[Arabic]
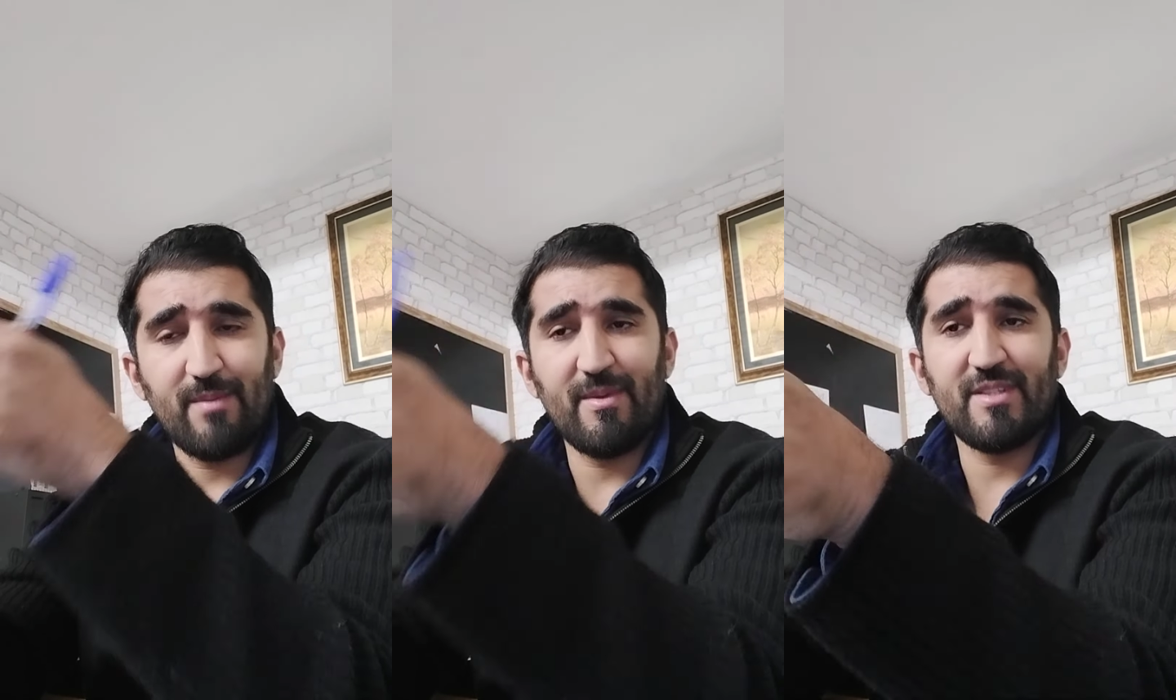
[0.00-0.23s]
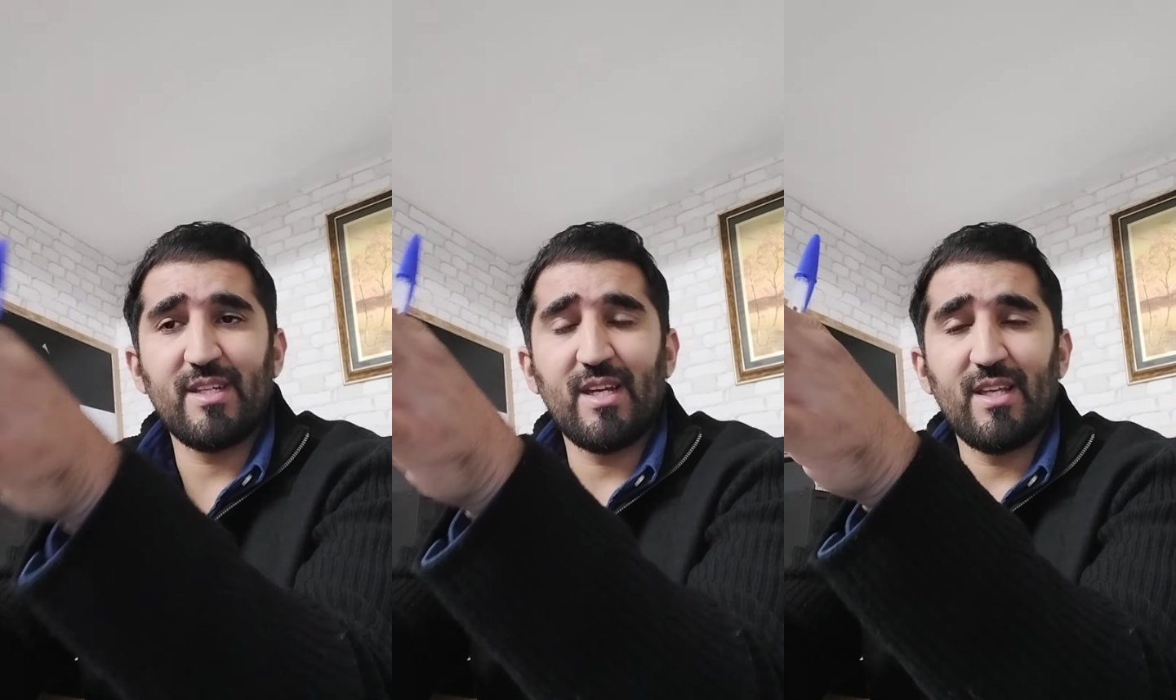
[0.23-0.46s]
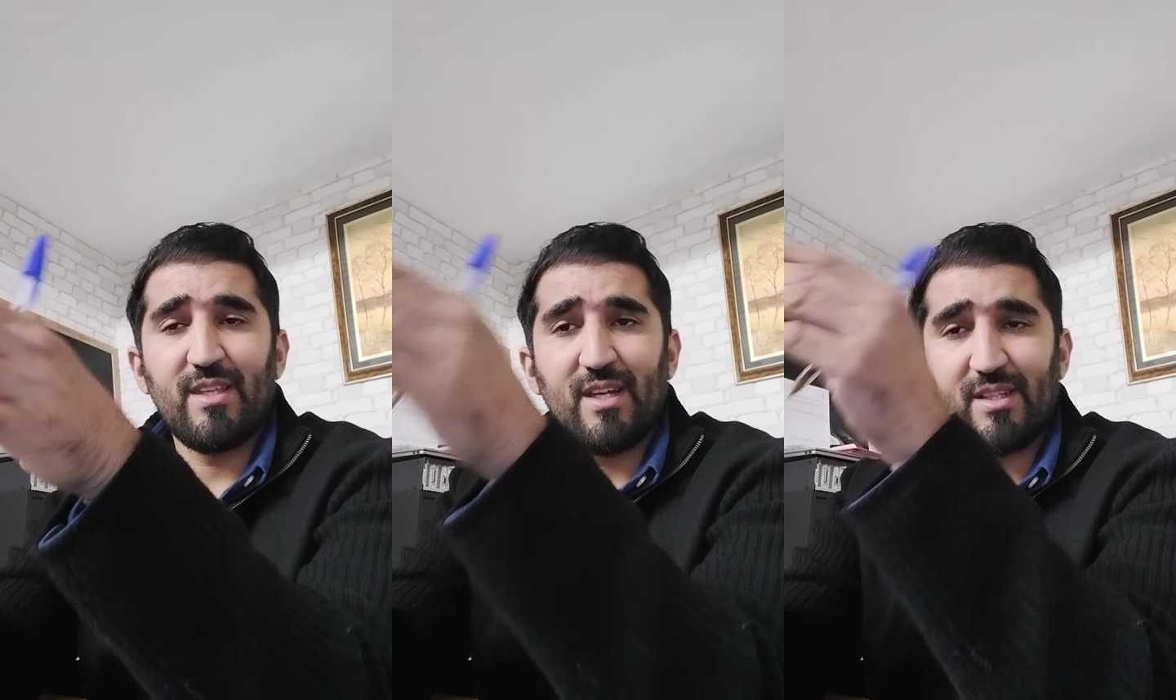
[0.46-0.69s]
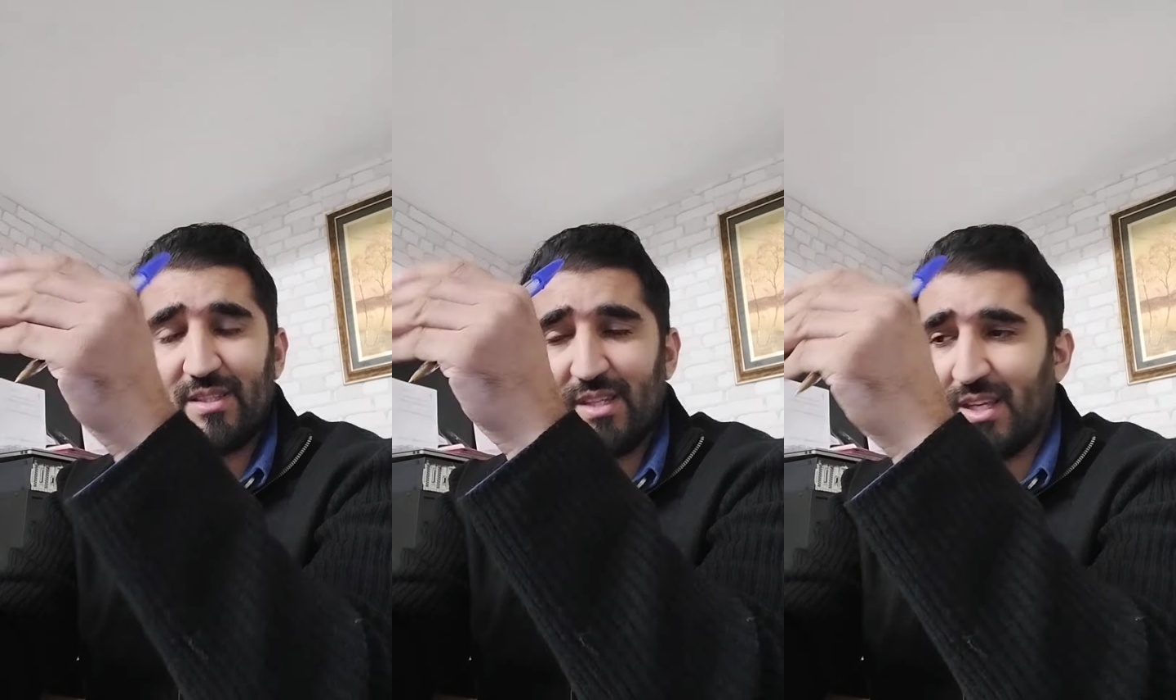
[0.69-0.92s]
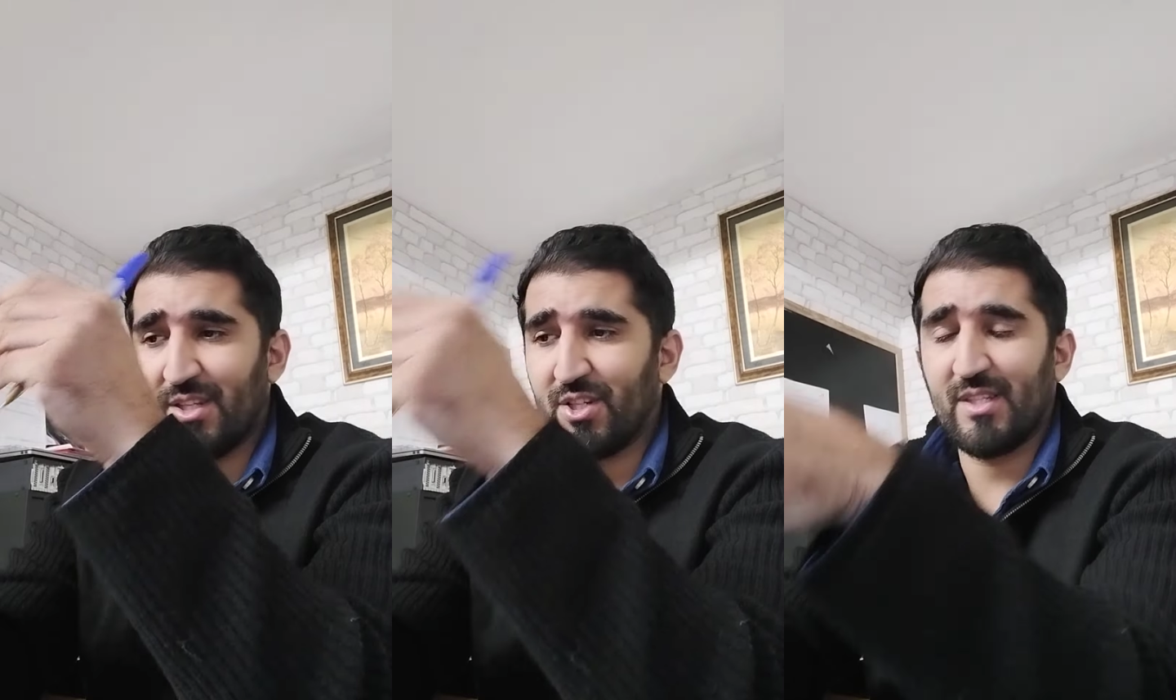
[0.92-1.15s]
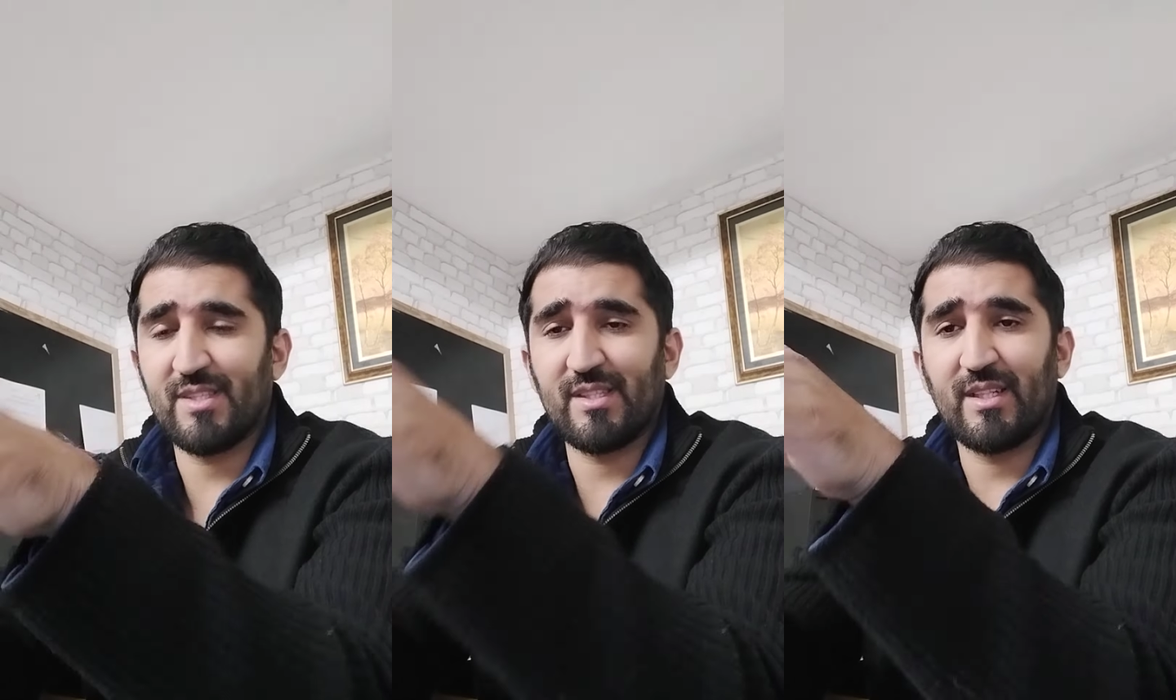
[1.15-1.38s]
المسائل ديالك زائد
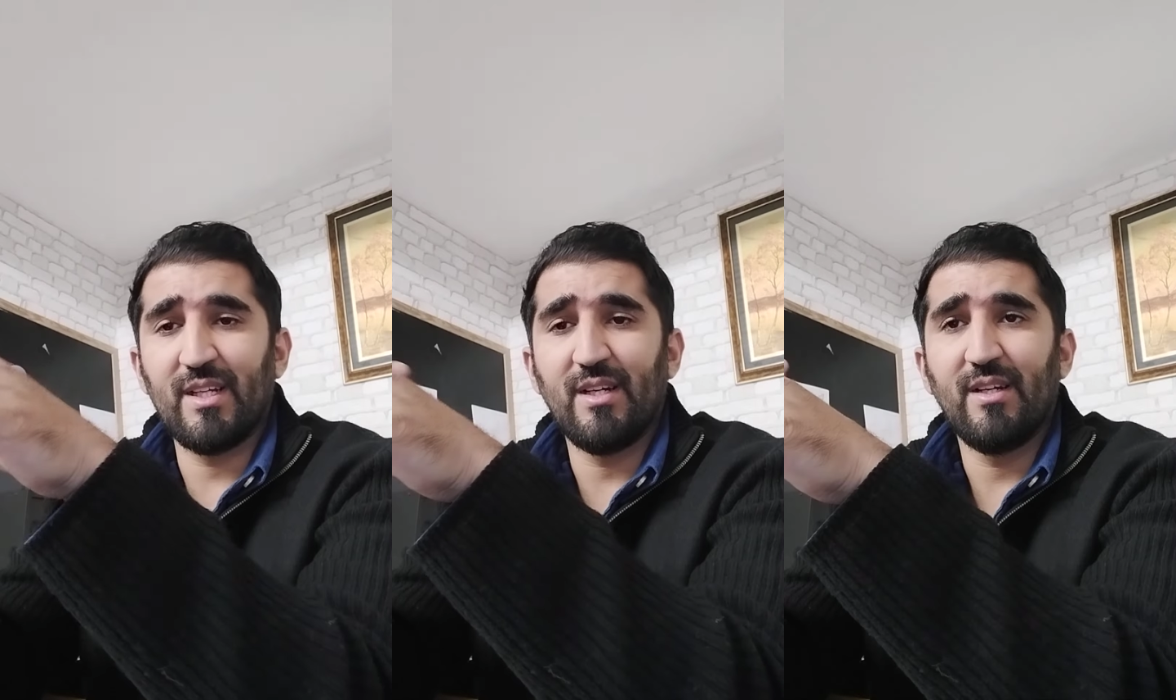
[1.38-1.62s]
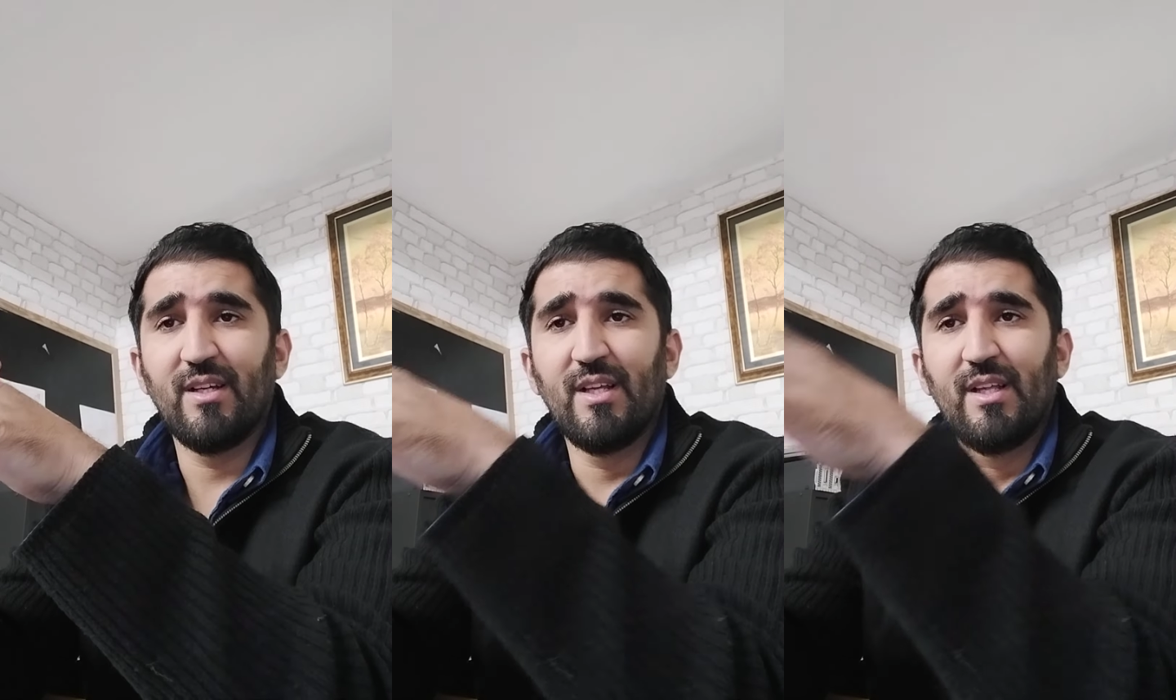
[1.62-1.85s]
شهاده السكنه